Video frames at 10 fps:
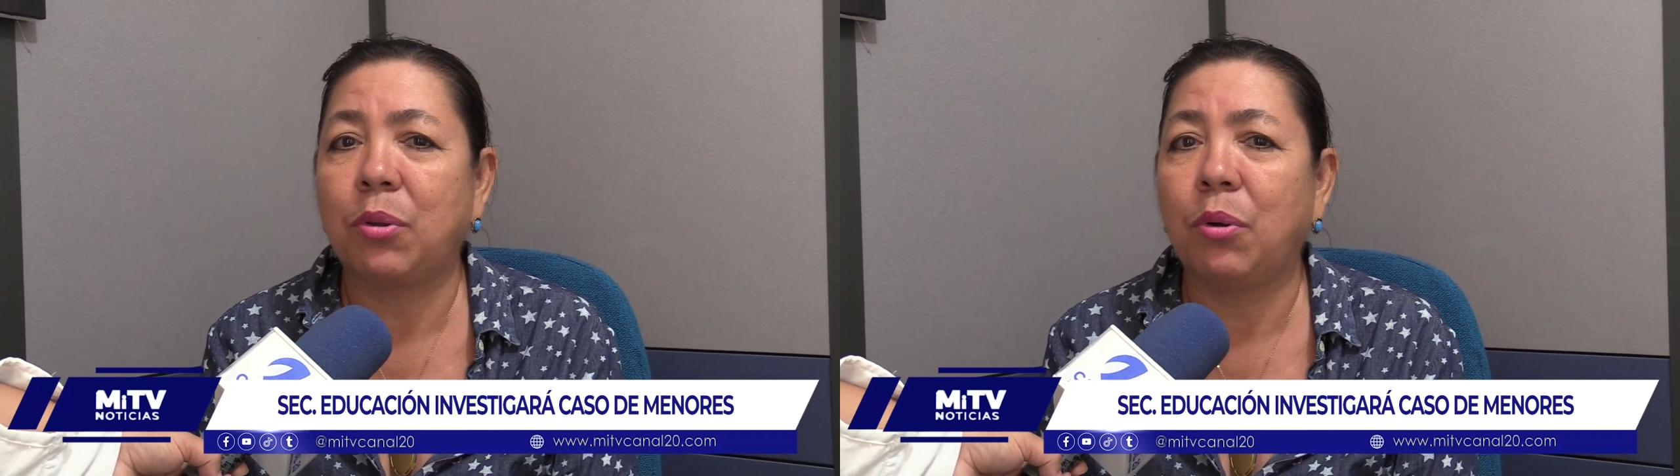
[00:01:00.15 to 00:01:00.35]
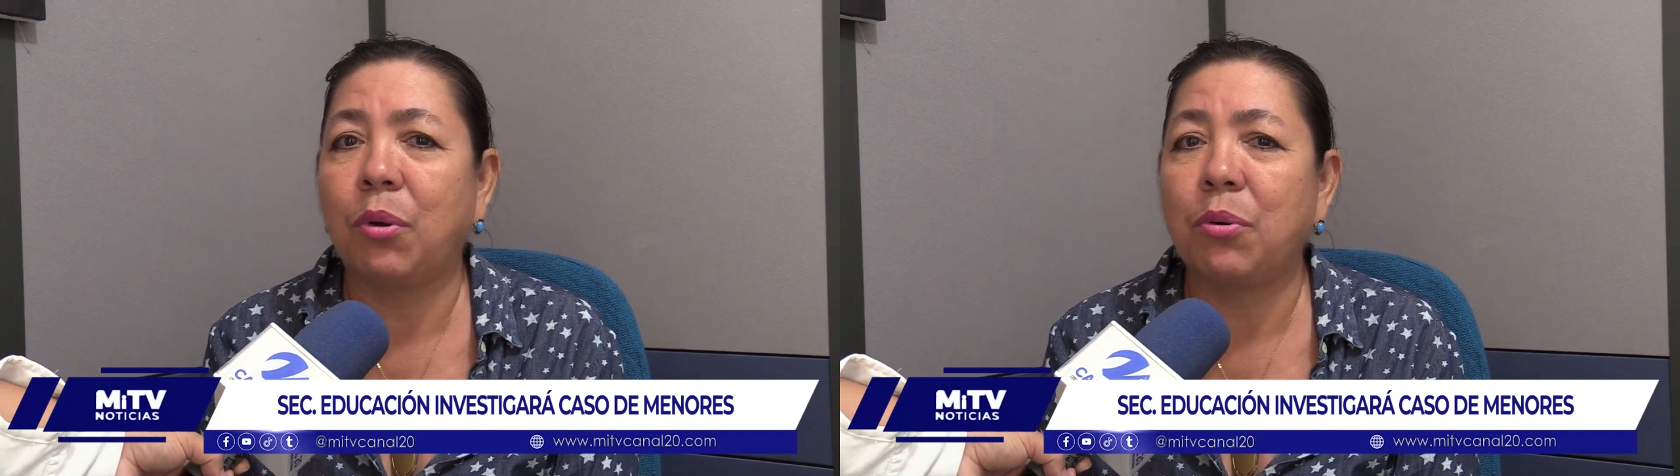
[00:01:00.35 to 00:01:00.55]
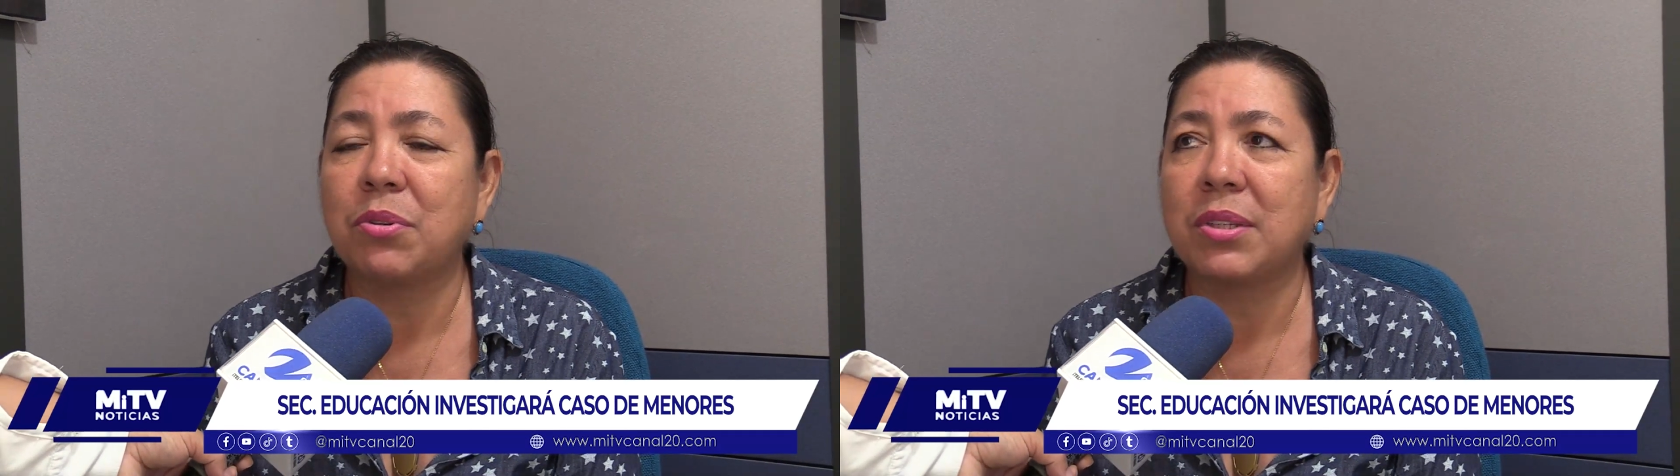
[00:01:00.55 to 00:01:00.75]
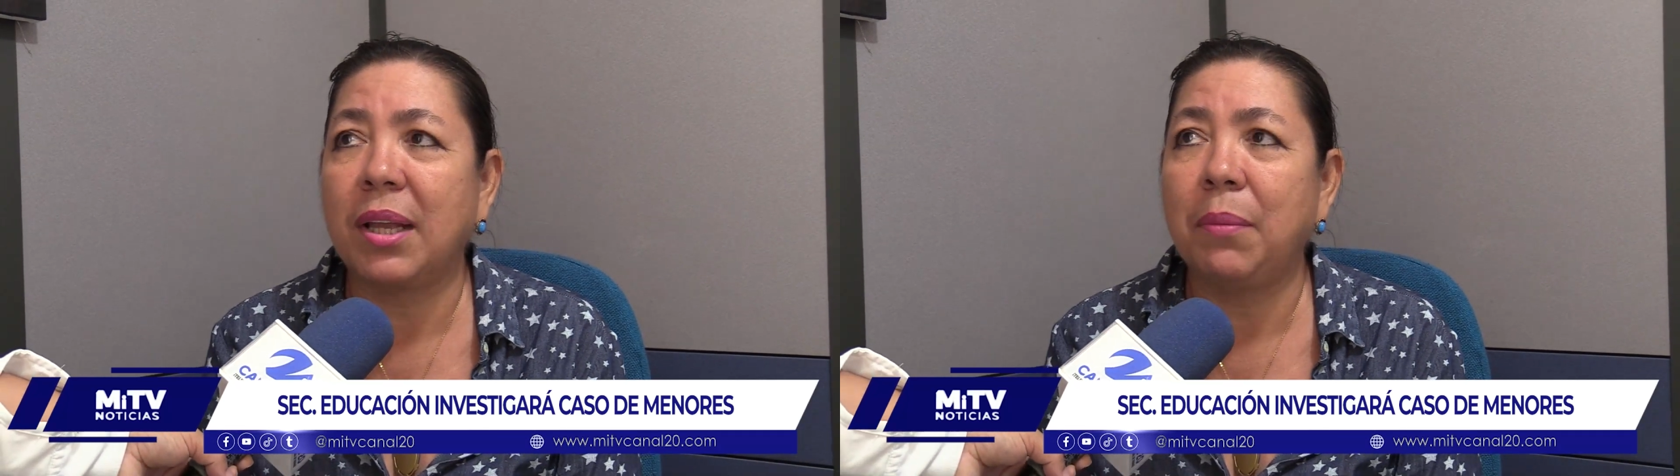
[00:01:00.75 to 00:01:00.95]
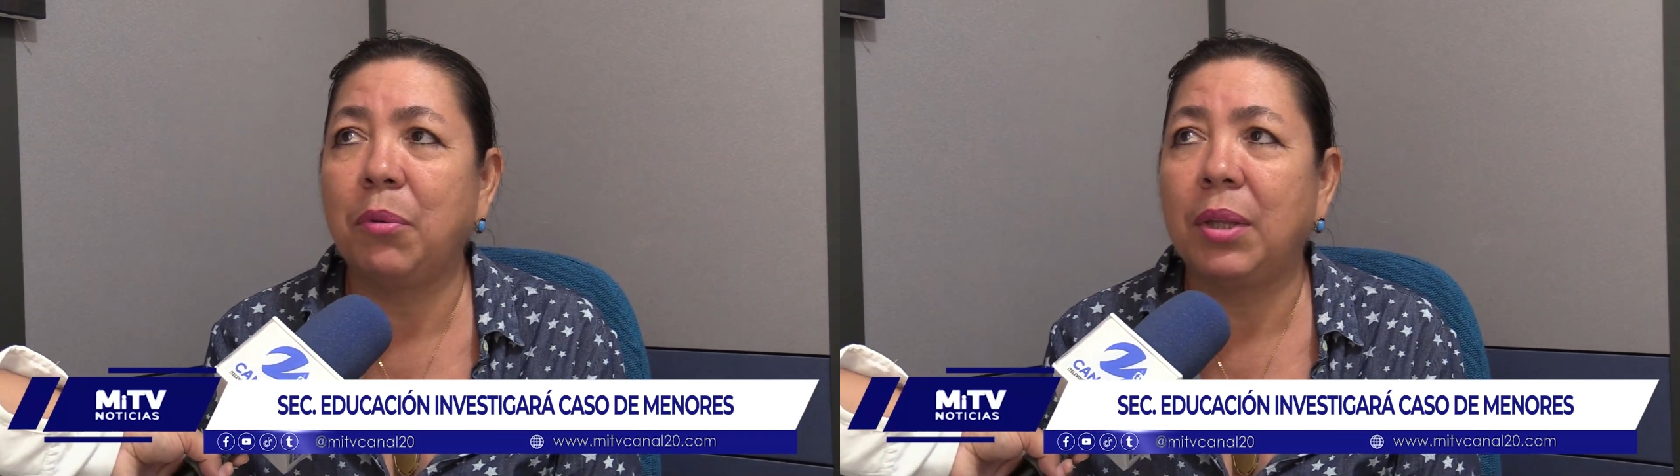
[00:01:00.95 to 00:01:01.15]
todos
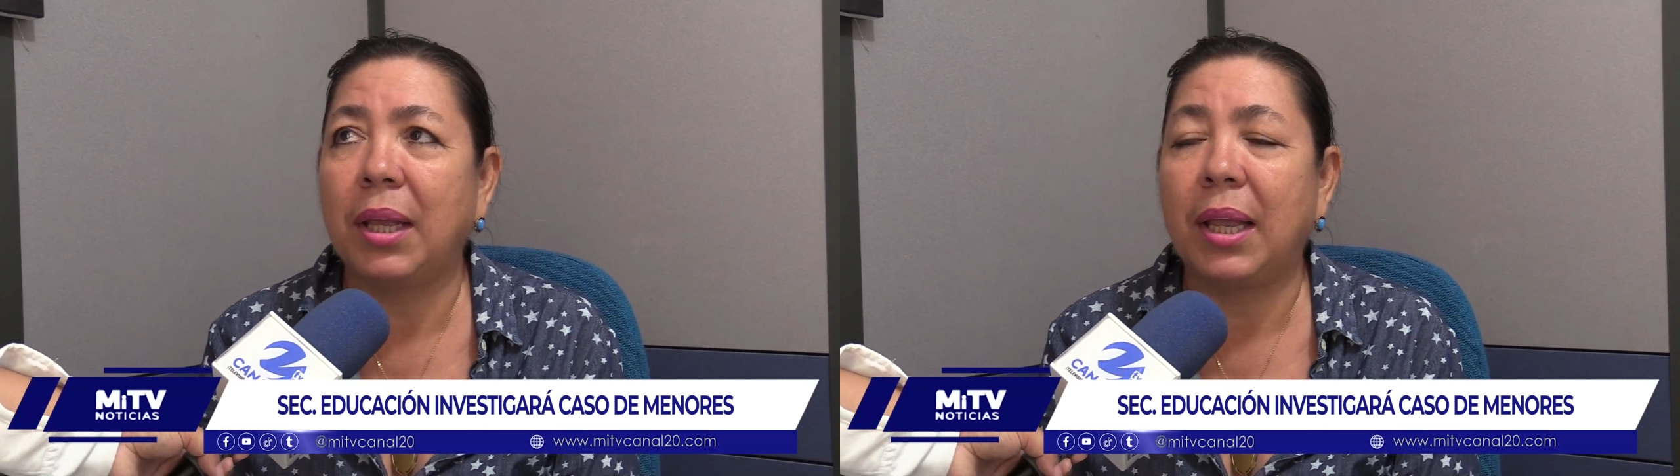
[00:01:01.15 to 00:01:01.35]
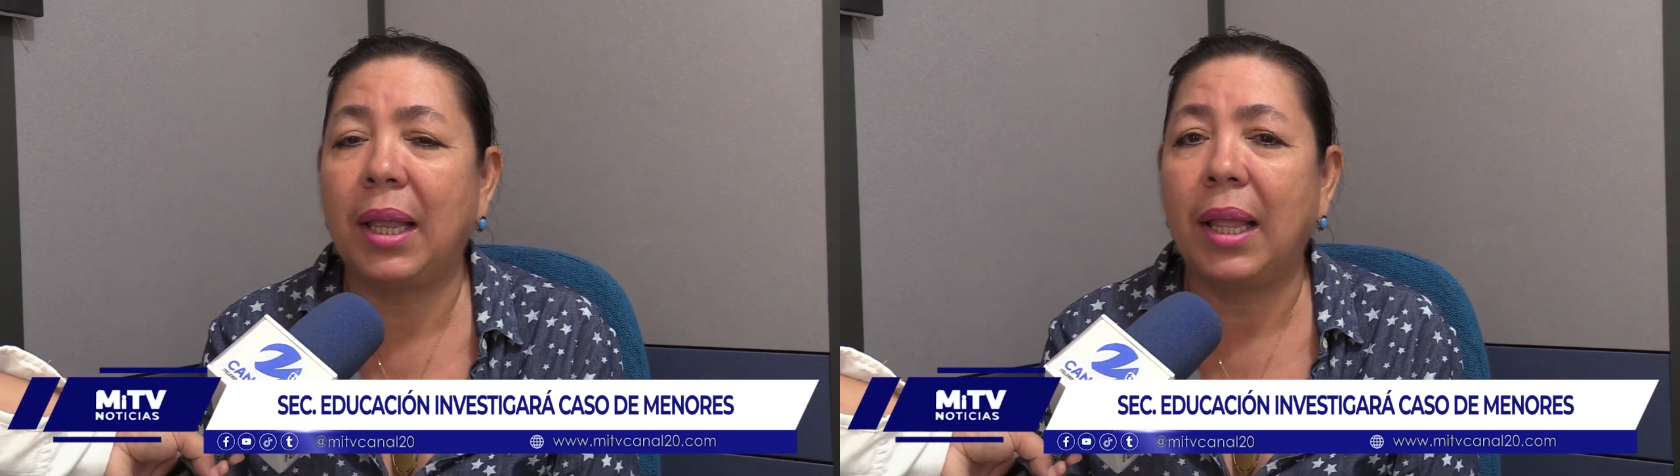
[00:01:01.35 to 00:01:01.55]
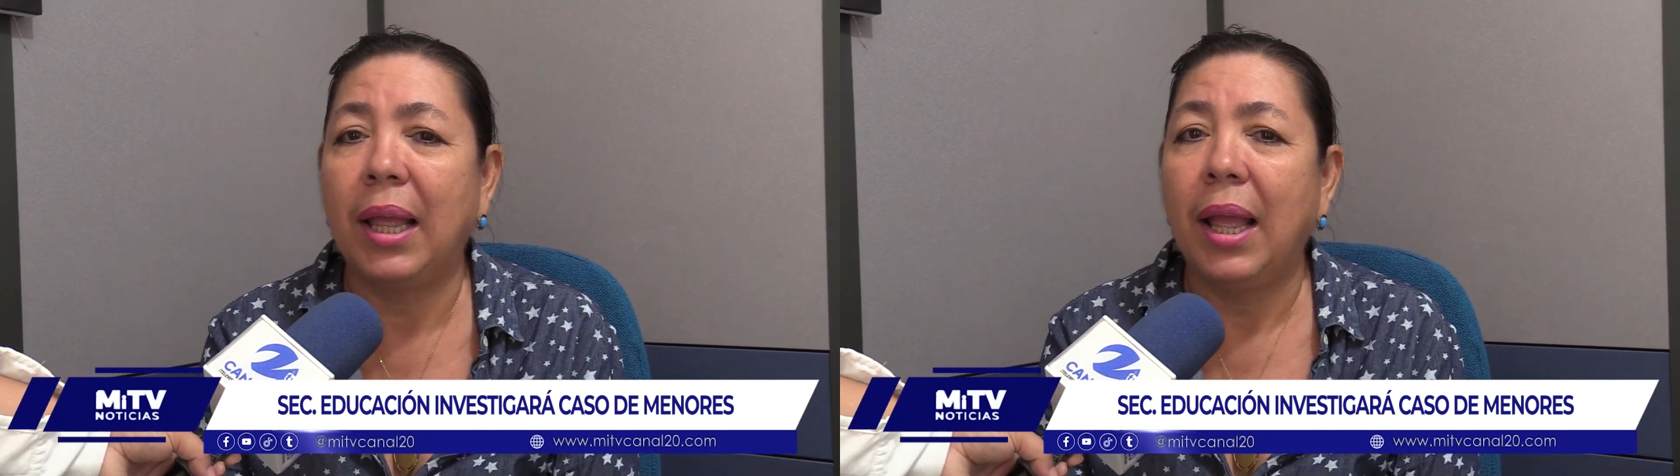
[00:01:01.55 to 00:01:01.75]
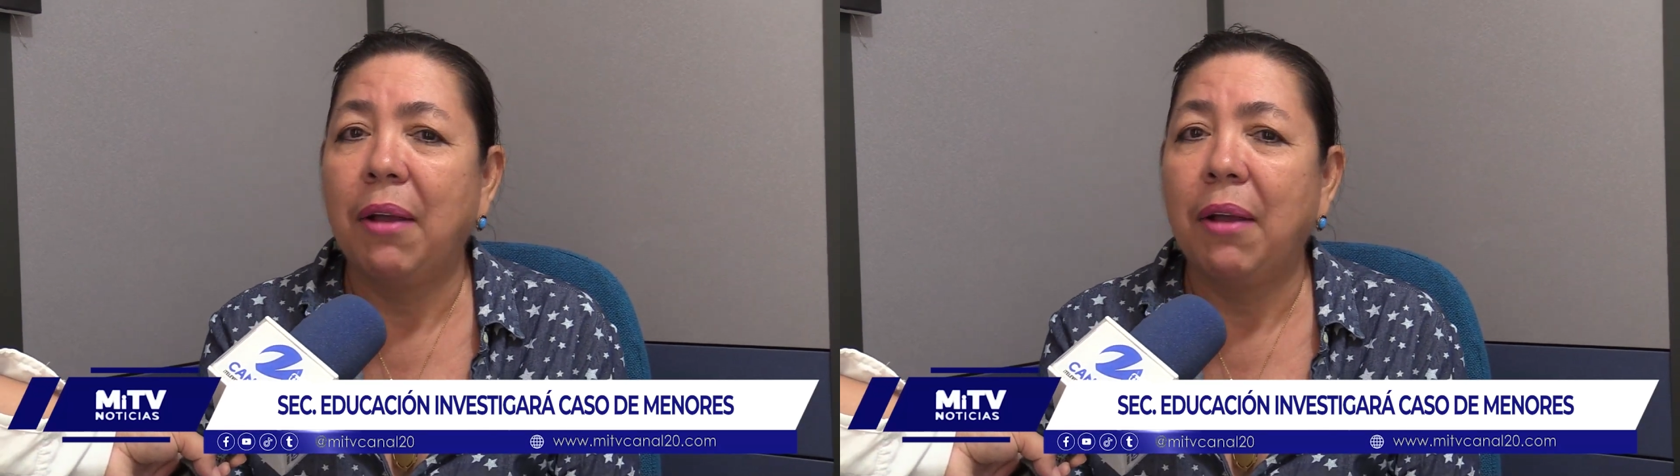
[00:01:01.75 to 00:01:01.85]
conocemos, de que